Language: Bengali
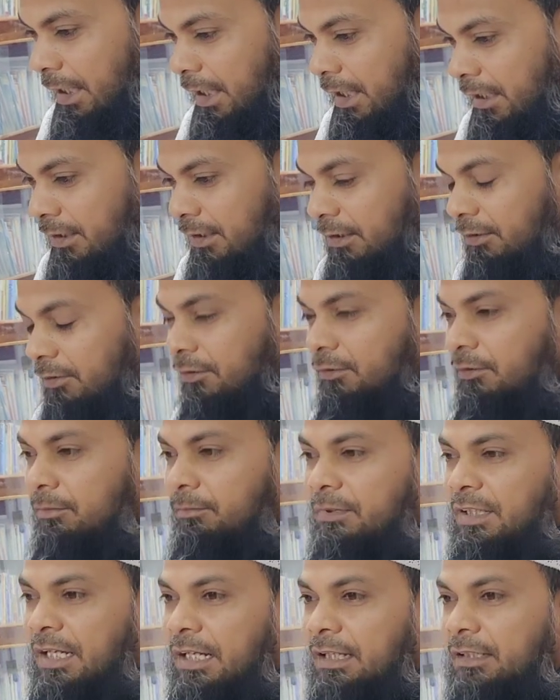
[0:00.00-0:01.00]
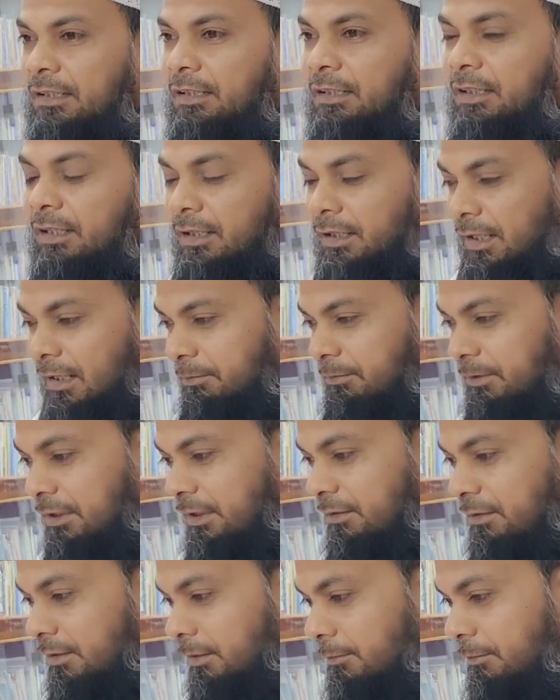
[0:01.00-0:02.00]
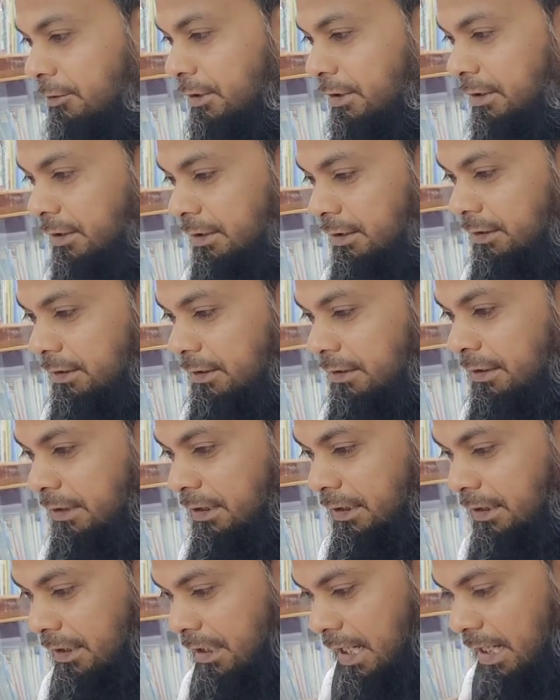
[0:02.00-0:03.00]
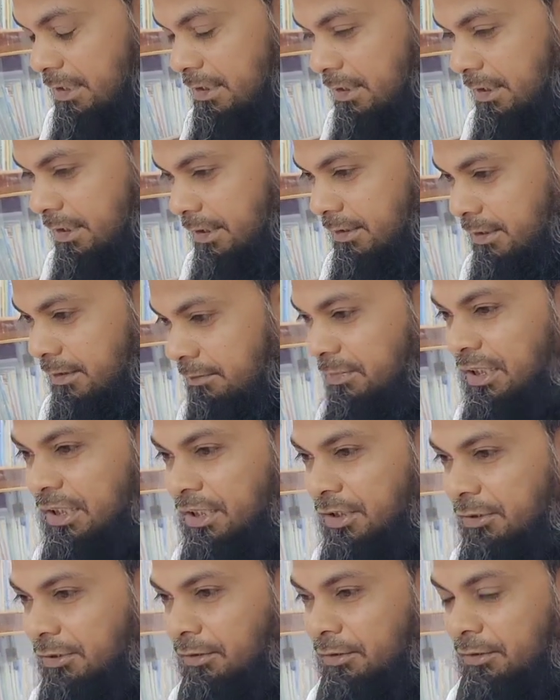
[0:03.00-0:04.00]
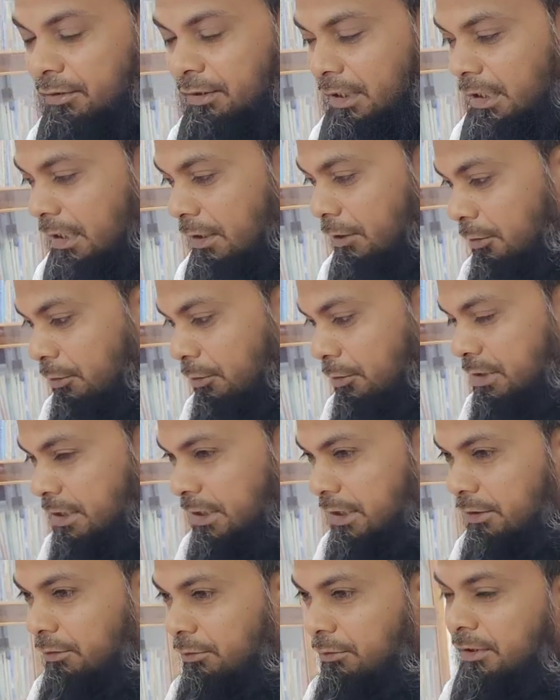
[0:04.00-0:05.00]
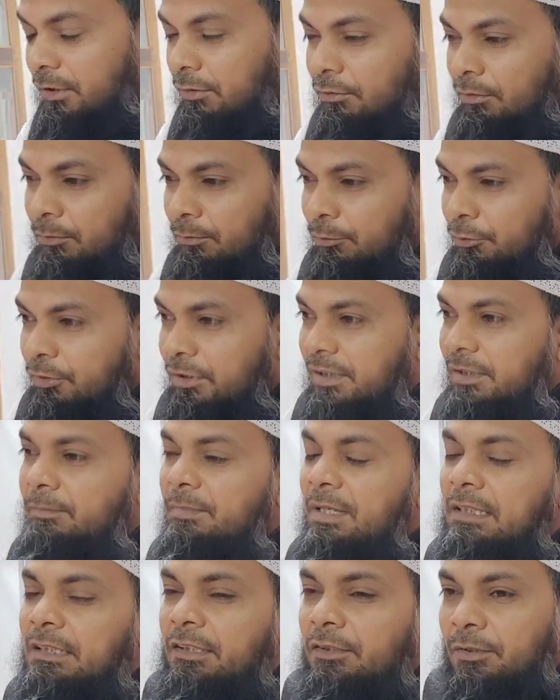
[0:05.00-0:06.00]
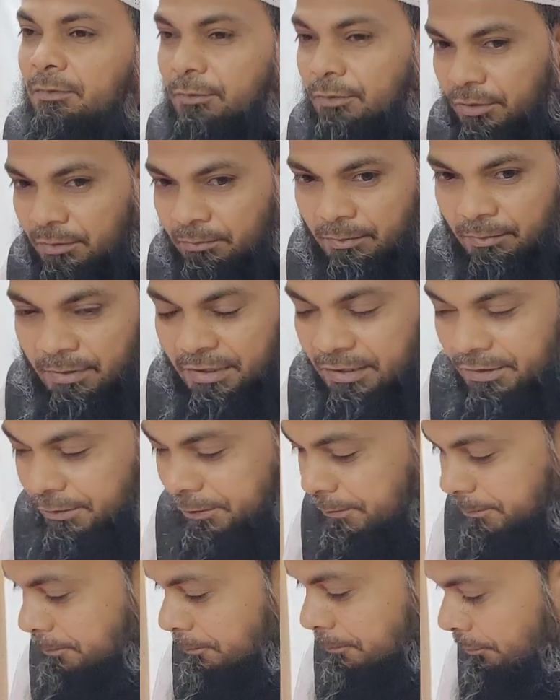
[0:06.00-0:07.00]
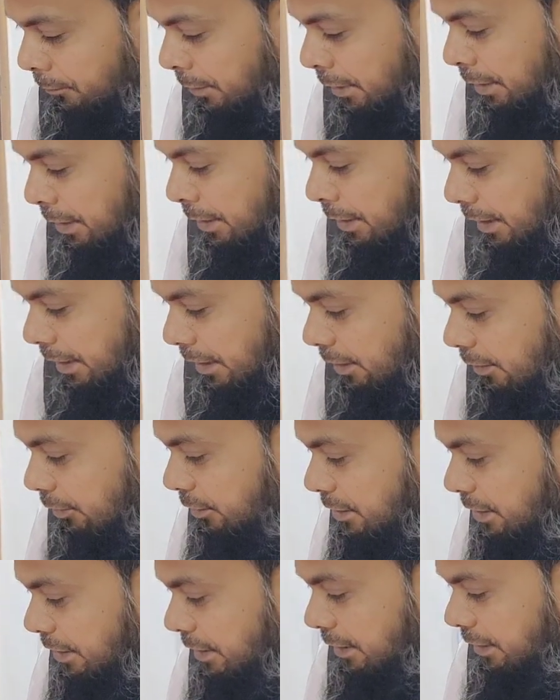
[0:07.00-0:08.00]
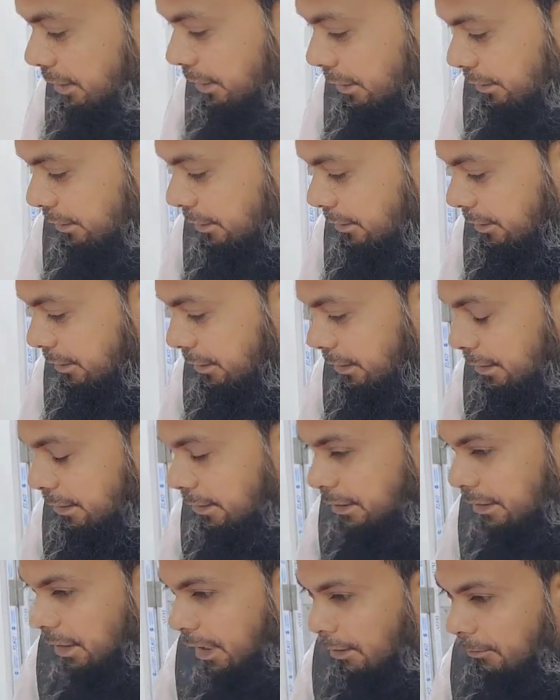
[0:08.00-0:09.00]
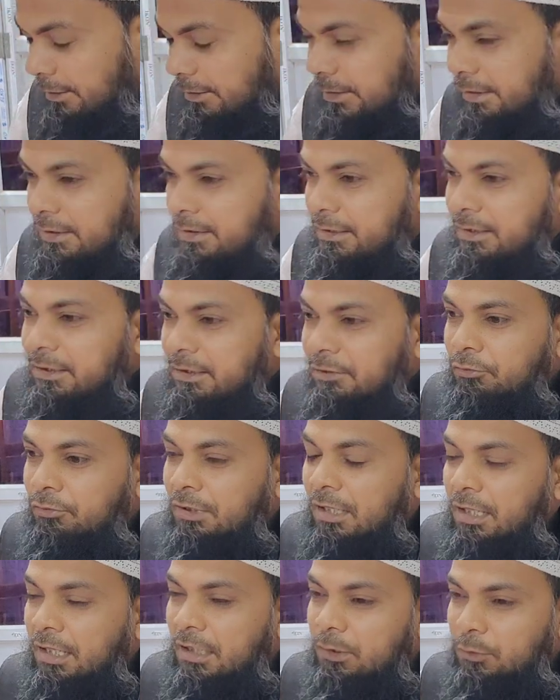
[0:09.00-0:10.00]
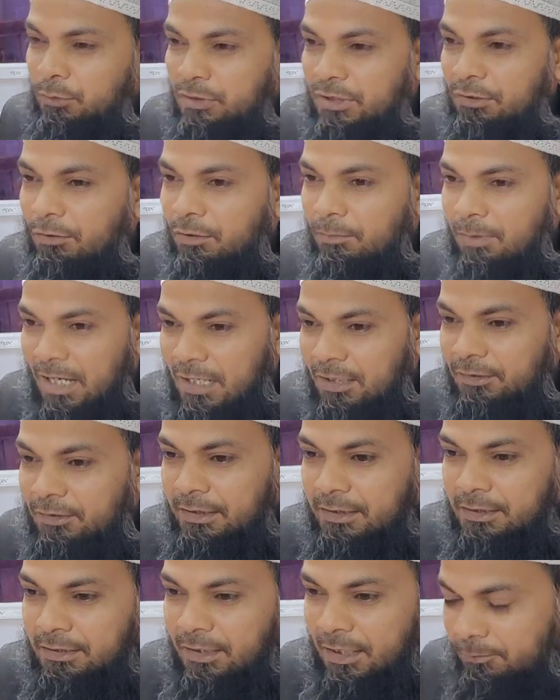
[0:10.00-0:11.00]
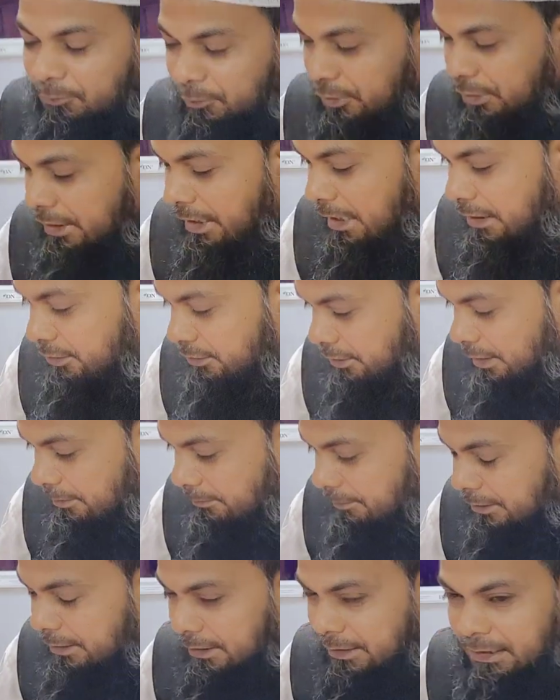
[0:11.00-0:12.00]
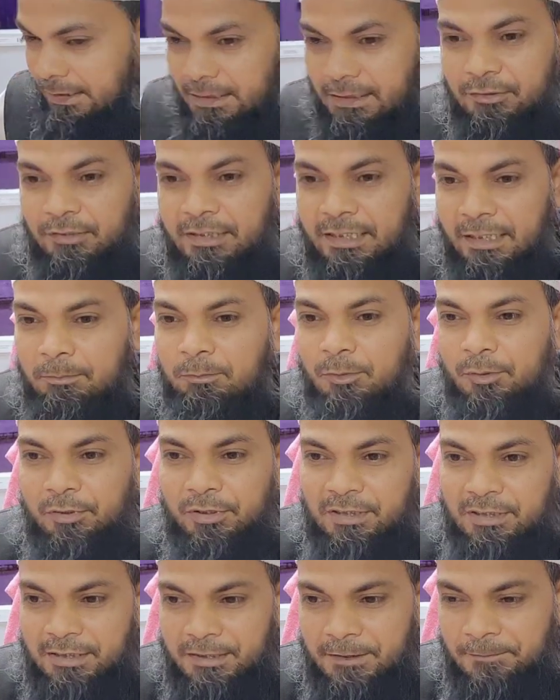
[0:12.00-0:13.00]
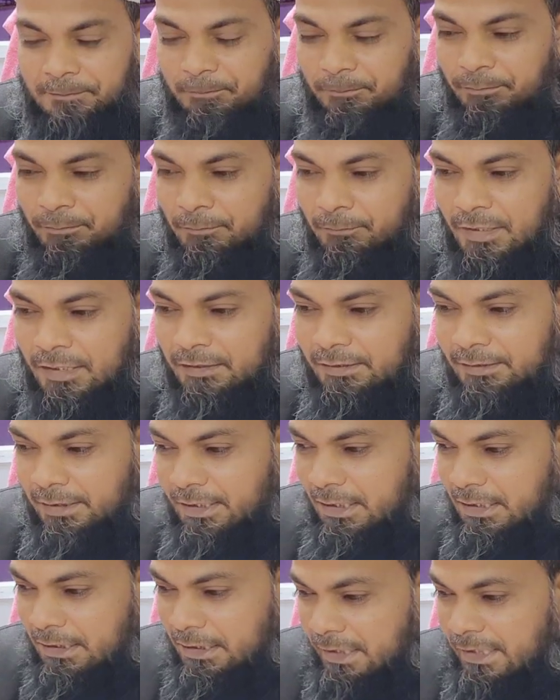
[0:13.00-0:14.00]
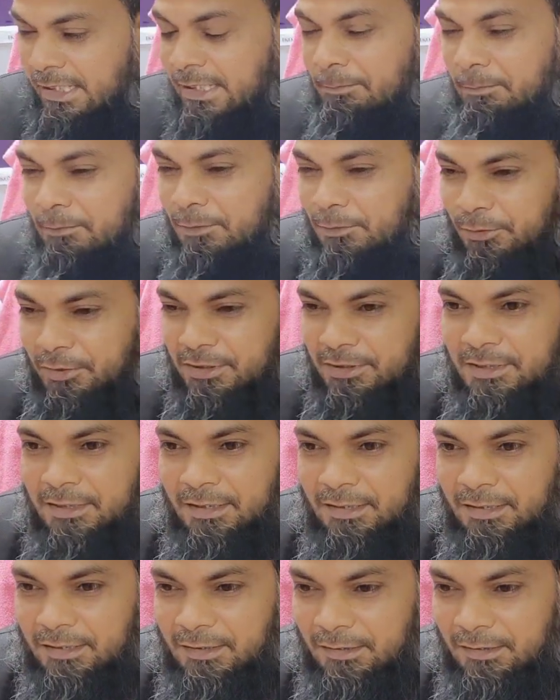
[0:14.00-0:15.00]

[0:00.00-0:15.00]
এই রকম একটা আপনাদের সামনে যে আজকে যে ভিডিও হচ্ছে কিন্তু এটা সম্পূর্ণ একটা ব্যতিক্রম ধর্মী ভিডিও এটা হচ্ছে কি যে আমাদের যে রুগীগুলো ভালো হয়েছে তার মধ্যে একজন আমাদেরকে কিছু গিফট করেছে সে কি গিফট করেছে